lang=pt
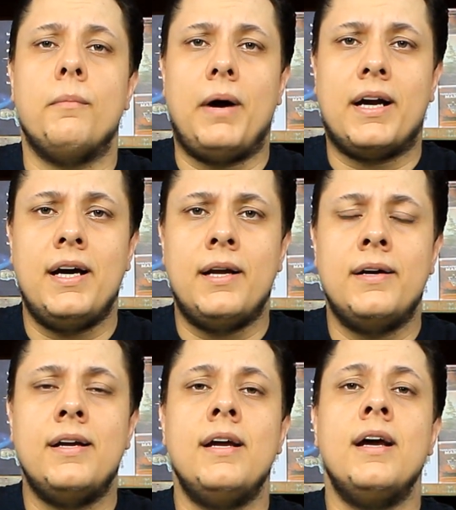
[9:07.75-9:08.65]

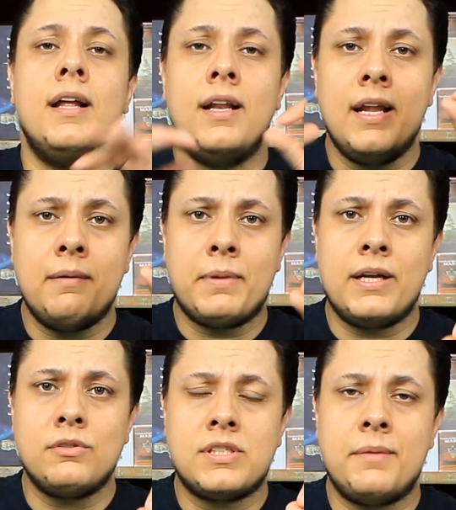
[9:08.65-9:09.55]
Bacana?
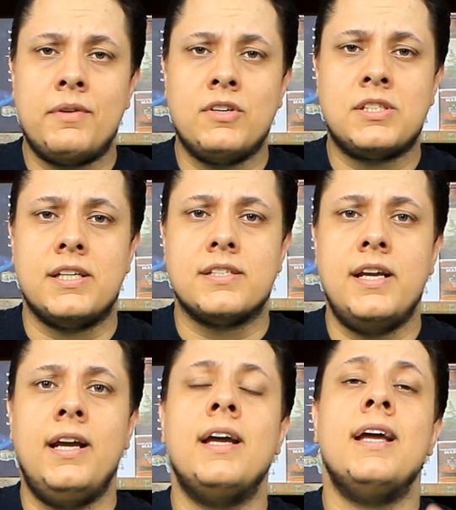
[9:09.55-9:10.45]
Lembrando sempre a vocês,
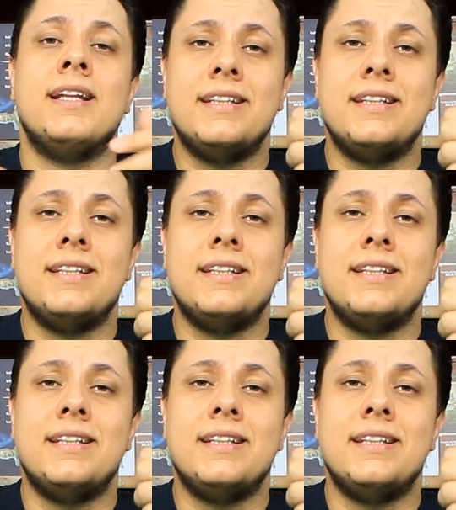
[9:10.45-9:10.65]
né?